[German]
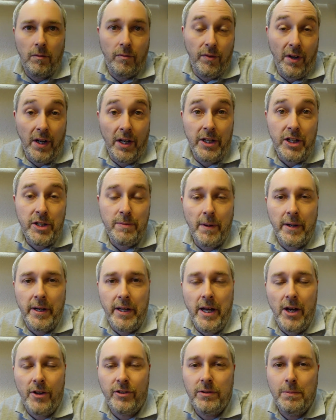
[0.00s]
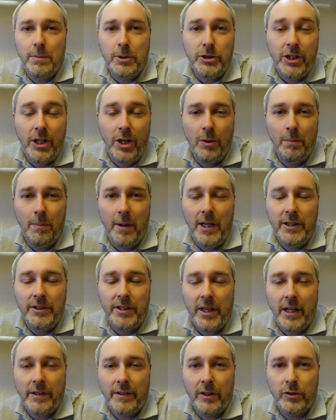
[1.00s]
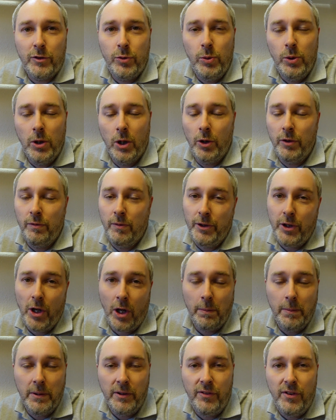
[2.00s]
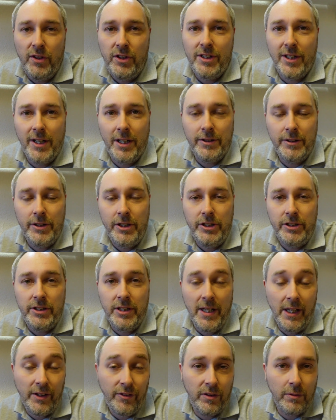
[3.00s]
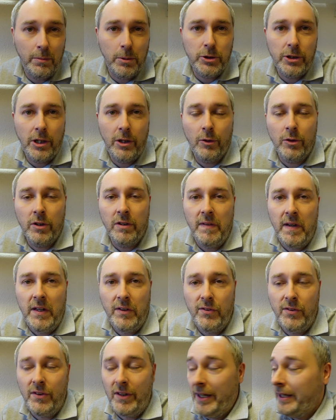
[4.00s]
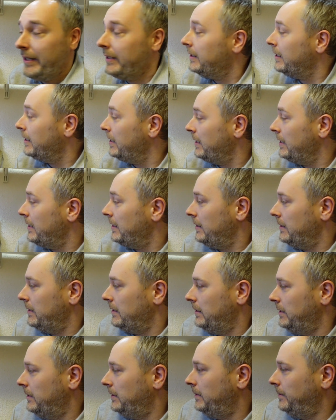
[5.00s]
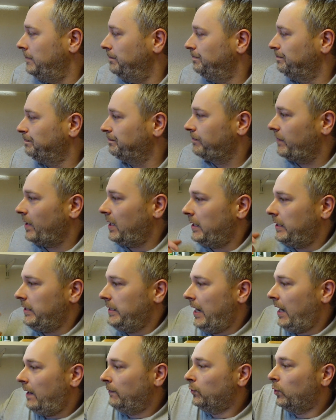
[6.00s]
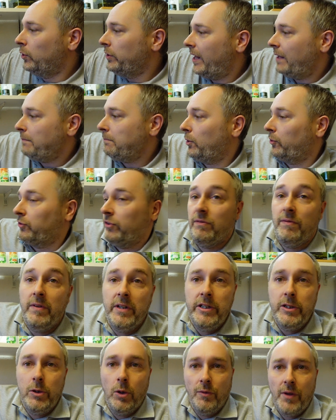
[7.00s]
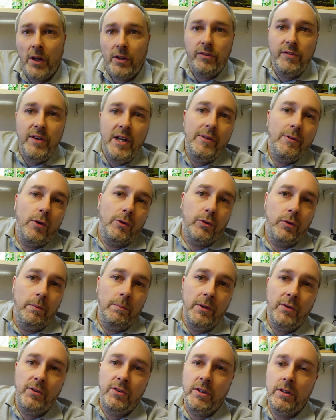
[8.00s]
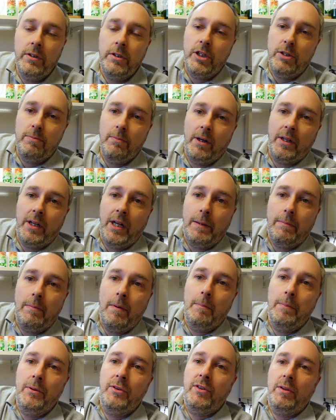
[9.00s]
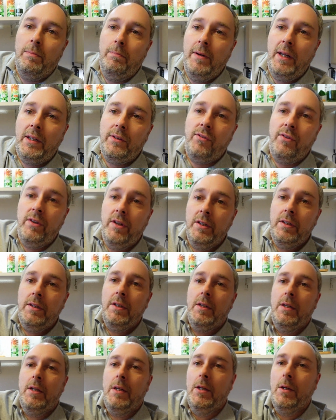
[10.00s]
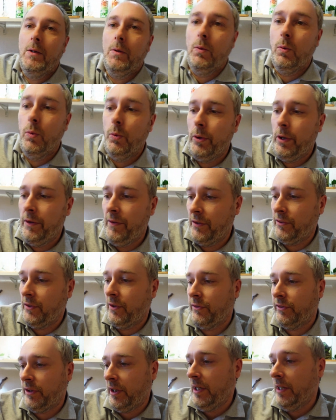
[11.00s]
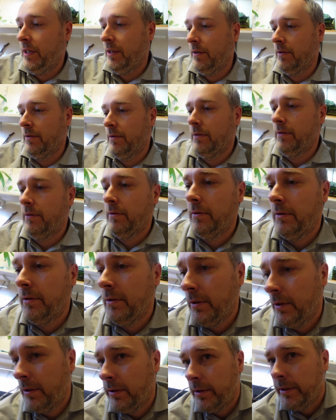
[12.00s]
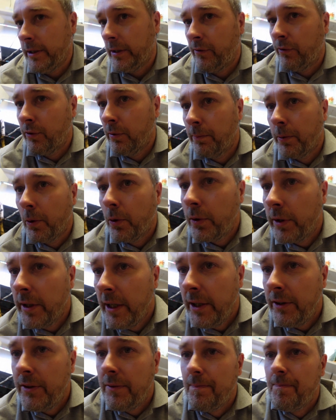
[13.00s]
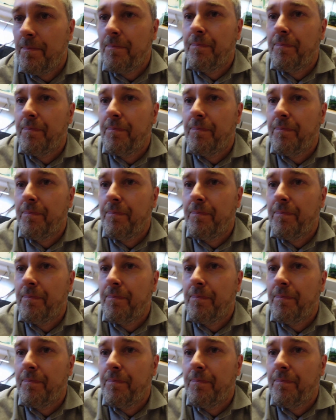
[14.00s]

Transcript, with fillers: War nicht meine erste Bestellung bei Terra Natur und wird auch mit Sicherheit nicht die letzte Bestellung gewesen sein. Ähm, ja, nur ein Unboxing-Video. Das fehlt noch so ein bisschen. Ich mache gerade mal ein bisschen Platz hier, ohne dass das Teil äh, jetzt zu Bruch geht.